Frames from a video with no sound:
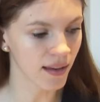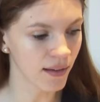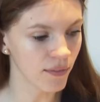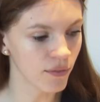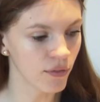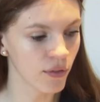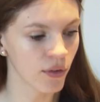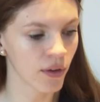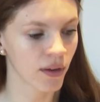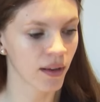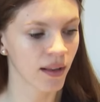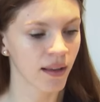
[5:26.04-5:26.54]
ja
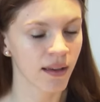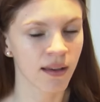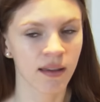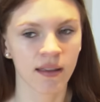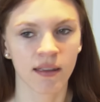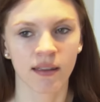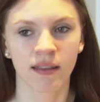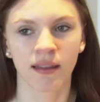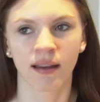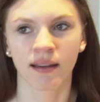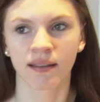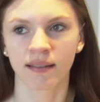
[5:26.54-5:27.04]

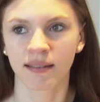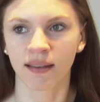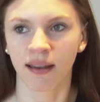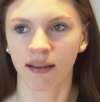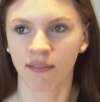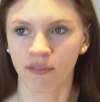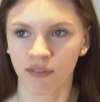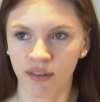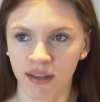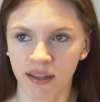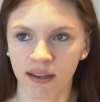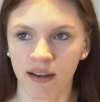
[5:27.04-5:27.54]
wirklich, dass
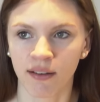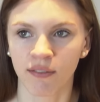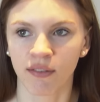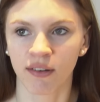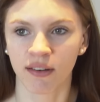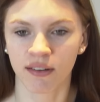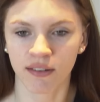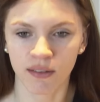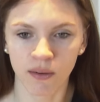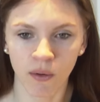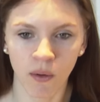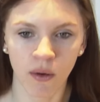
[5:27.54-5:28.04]
da wieder
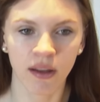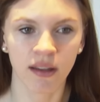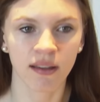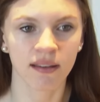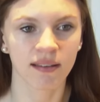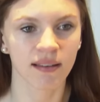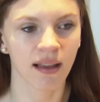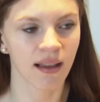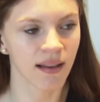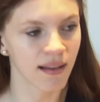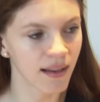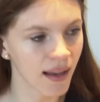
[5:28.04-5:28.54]
was
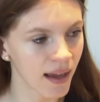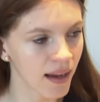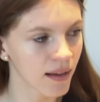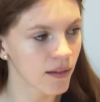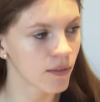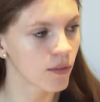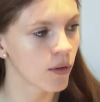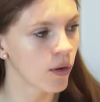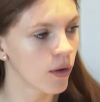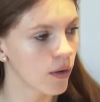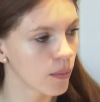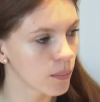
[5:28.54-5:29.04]
Neues an Land
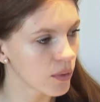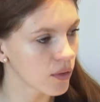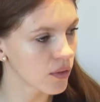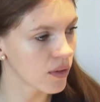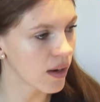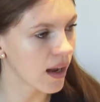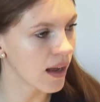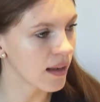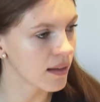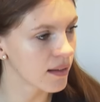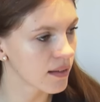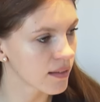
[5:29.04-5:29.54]
kommt und
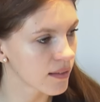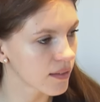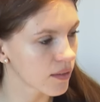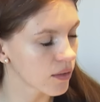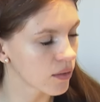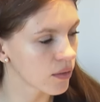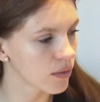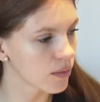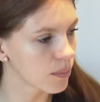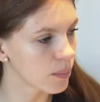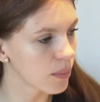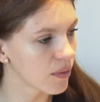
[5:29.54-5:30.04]
alles
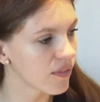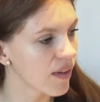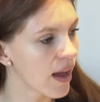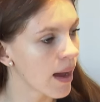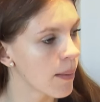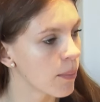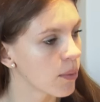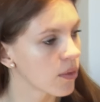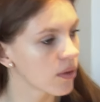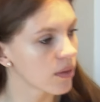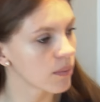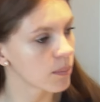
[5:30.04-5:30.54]
und
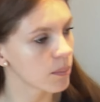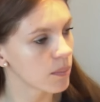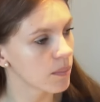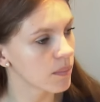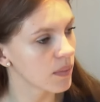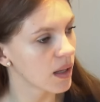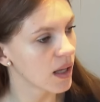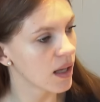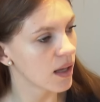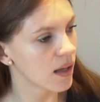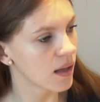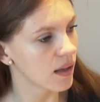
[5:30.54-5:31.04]
Bewerbungen.
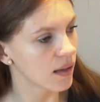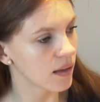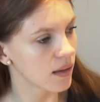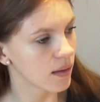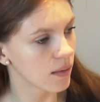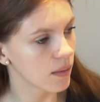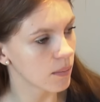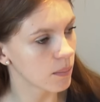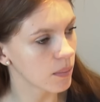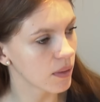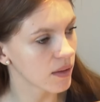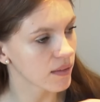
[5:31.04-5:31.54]

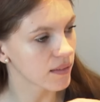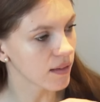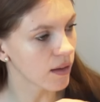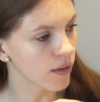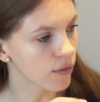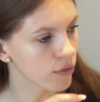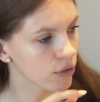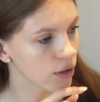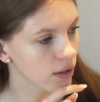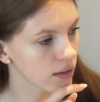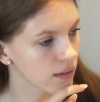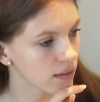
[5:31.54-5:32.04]
Pass
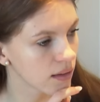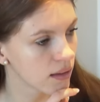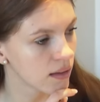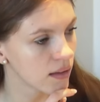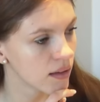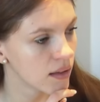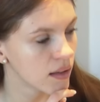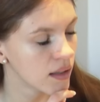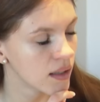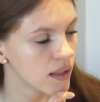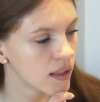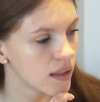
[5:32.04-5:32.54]
auf, Schatz.
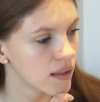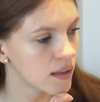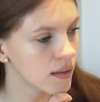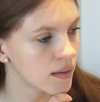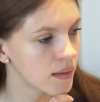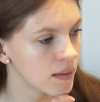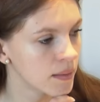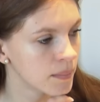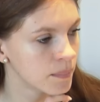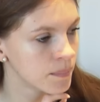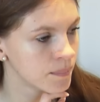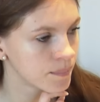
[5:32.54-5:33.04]
Ja,
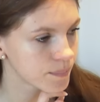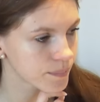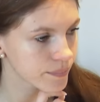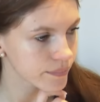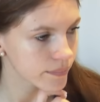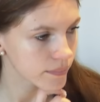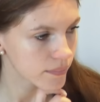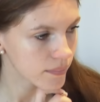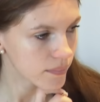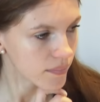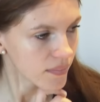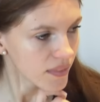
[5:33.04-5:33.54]
hat ähm, eben auch
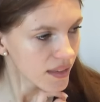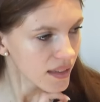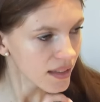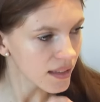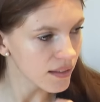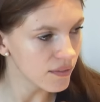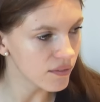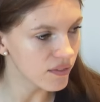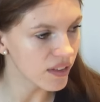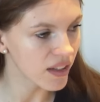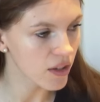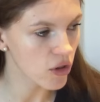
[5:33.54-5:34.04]
gemacht.
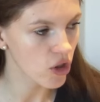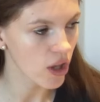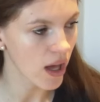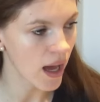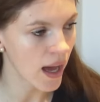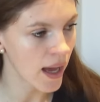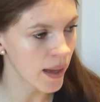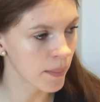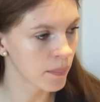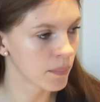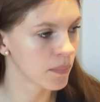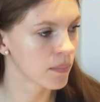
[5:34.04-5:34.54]
Wir
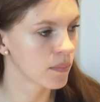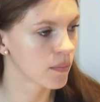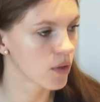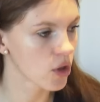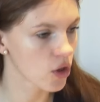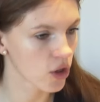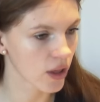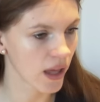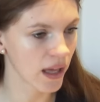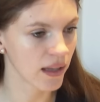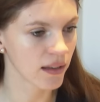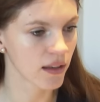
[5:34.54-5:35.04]
schreiben
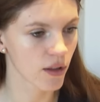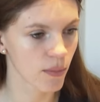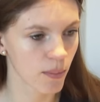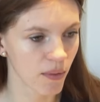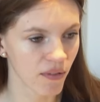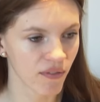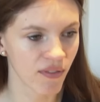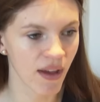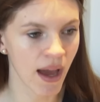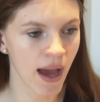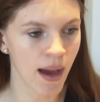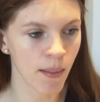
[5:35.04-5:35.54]
ständig
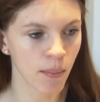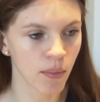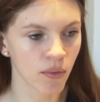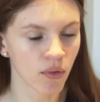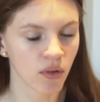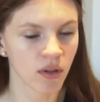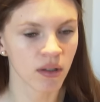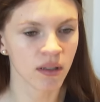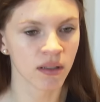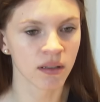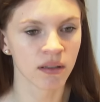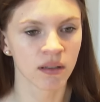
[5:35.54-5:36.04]

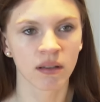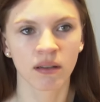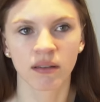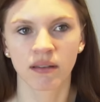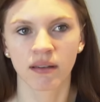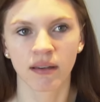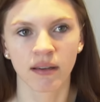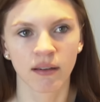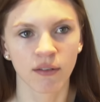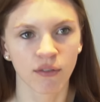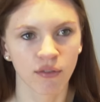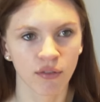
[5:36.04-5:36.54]
Bewerbungen,
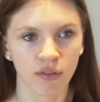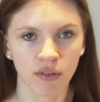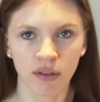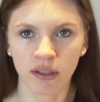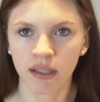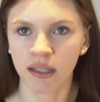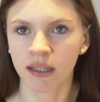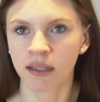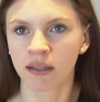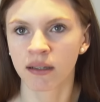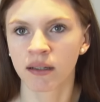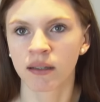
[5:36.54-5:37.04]

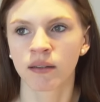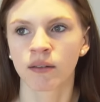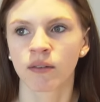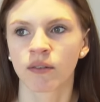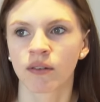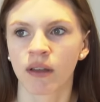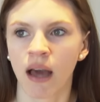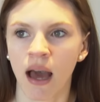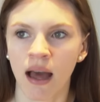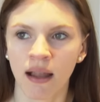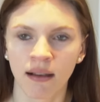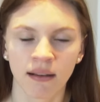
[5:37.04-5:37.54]
telefonieren
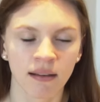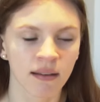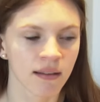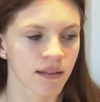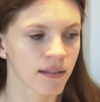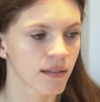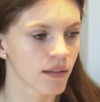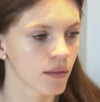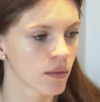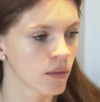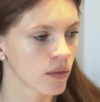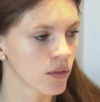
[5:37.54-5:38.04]
und
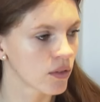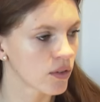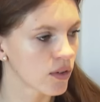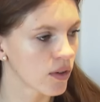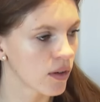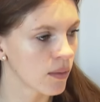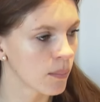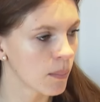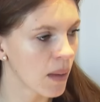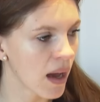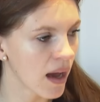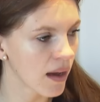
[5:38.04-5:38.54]
alles und
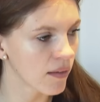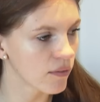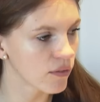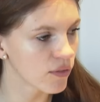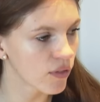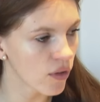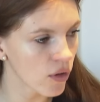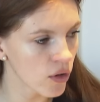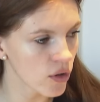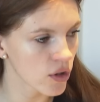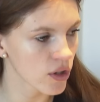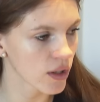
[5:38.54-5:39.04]
äh, machen
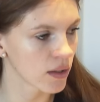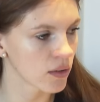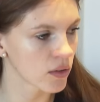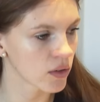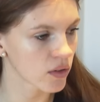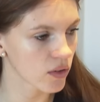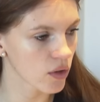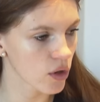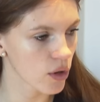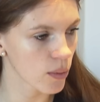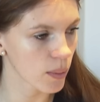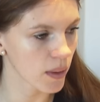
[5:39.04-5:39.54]

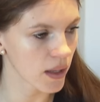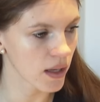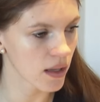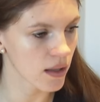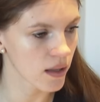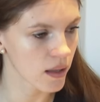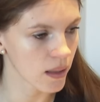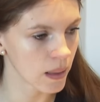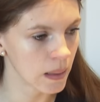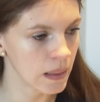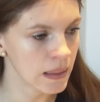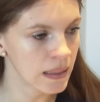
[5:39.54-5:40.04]

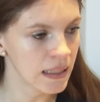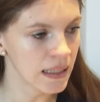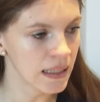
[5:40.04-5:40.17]
Vorstellungsgespräche.